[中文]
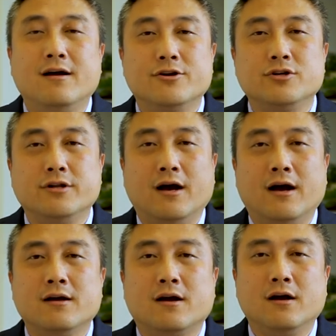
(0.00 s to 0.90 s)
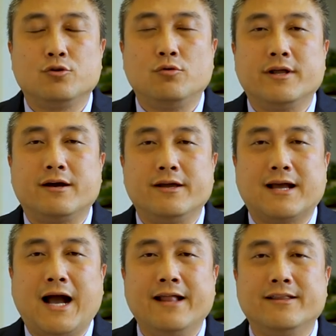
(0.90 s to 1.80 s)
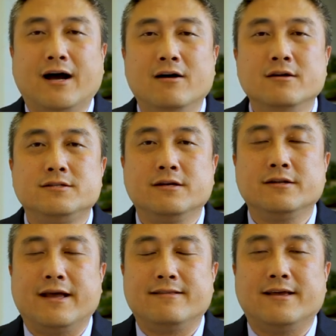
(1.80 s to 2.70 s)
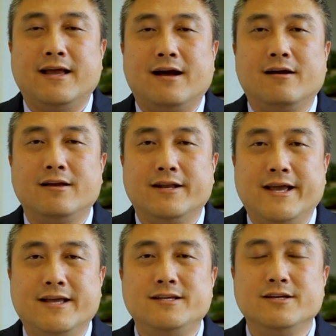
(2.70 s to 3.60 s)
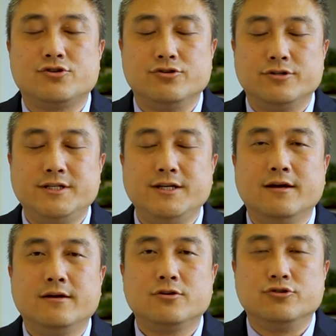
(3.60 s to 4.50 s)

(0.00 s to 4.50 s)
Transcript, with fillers: 而是呢，更多的可以看到经典怎样可以联系实际。